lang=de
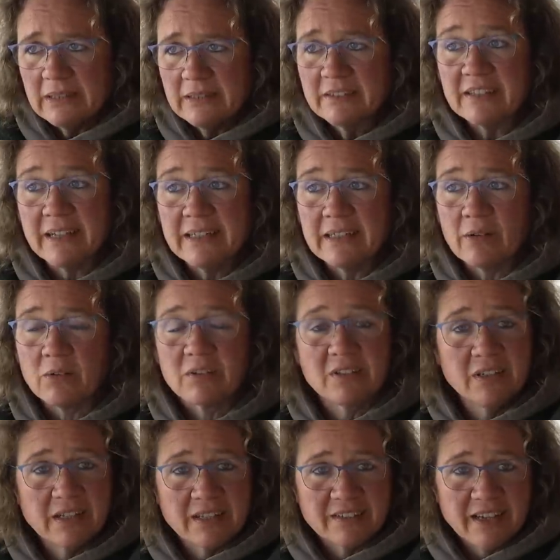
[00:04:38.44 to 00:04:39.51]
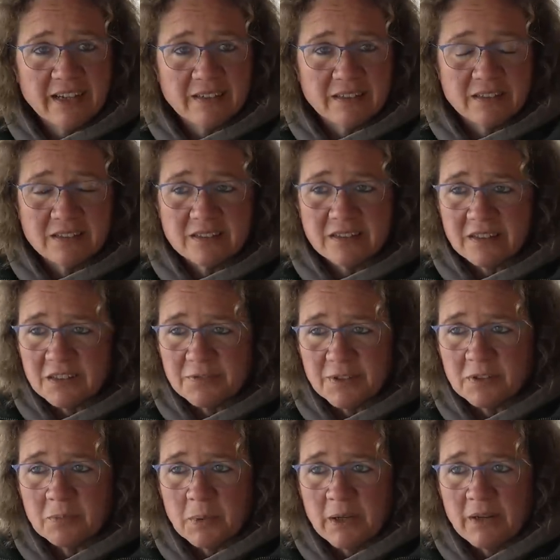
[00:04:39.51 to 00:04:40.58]
ist eigentlich auch Sinn der Sache. Das ist das,
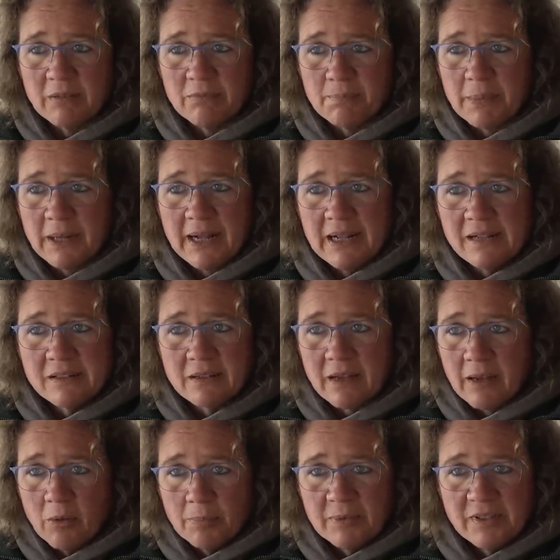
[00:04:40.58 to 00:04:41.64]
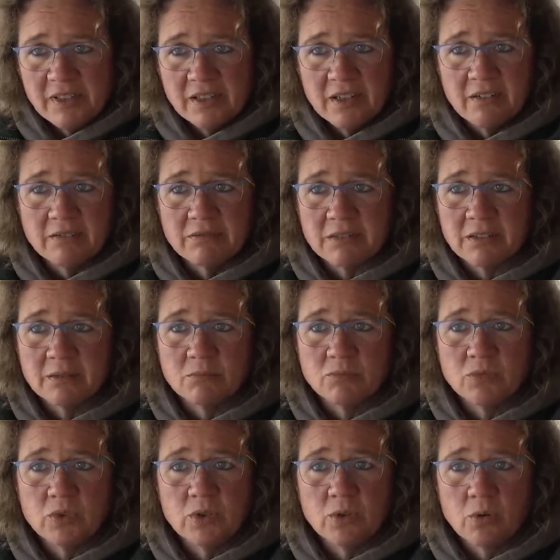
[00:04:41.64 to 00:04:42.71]
was bei, bei allen
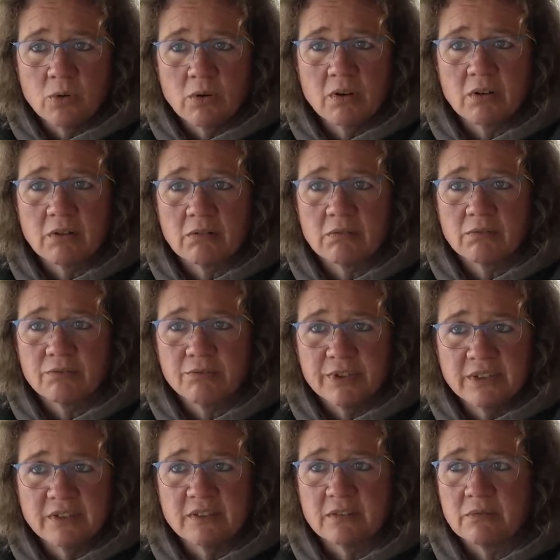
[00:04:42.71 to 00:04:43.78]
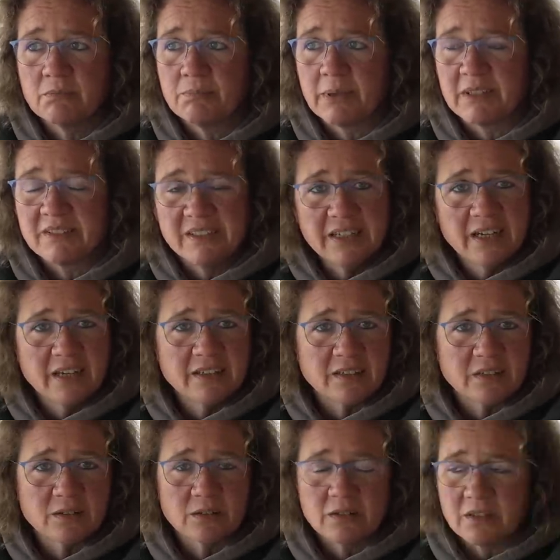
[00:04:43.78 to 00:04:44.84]
Raubtier-Jungwild ähm, passiert.
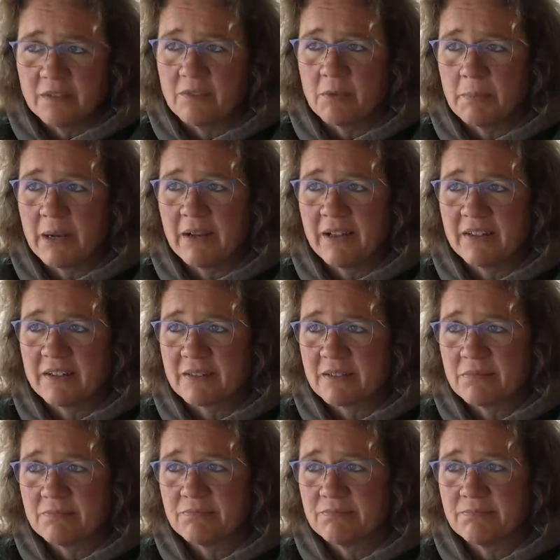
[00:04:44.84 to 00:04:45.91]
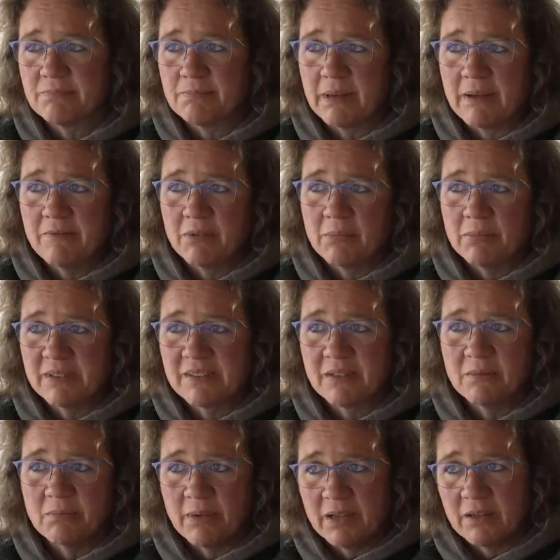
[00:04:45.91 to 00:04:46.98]
Also sagen wir mal jetzt, bleiben wir ein
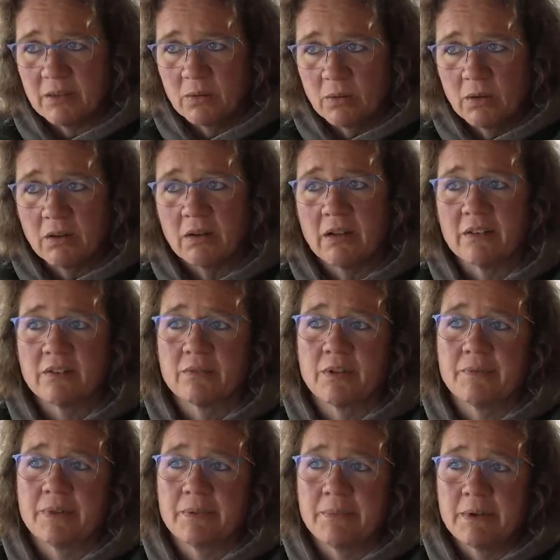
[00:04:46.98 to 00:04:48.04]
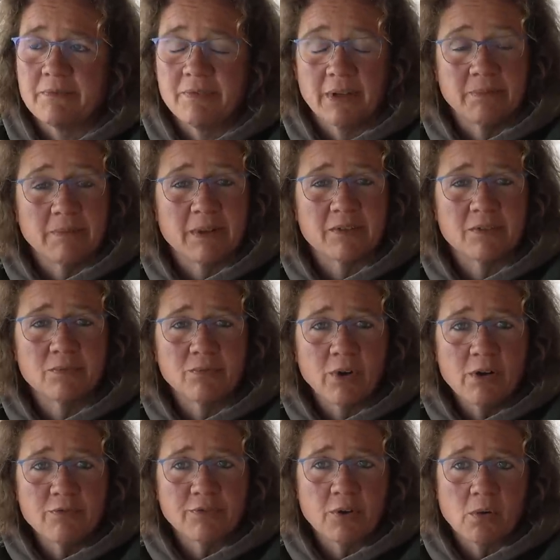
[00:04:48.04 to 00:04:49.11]
bisschen bei den Hunden. Also wenn wir meinetwegen mal zum
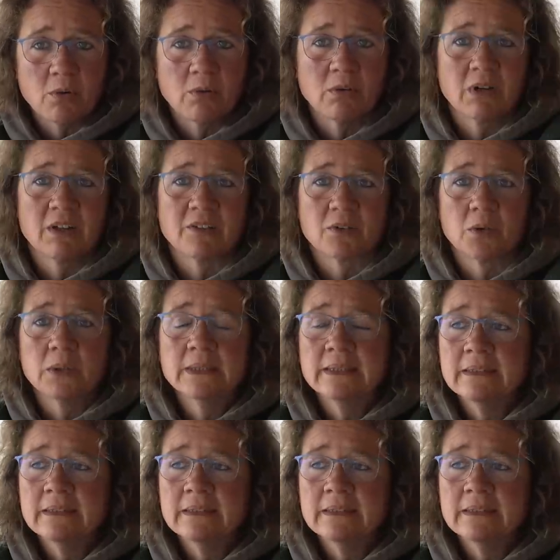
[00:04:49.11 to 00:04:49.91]
Wolf gucken oder so,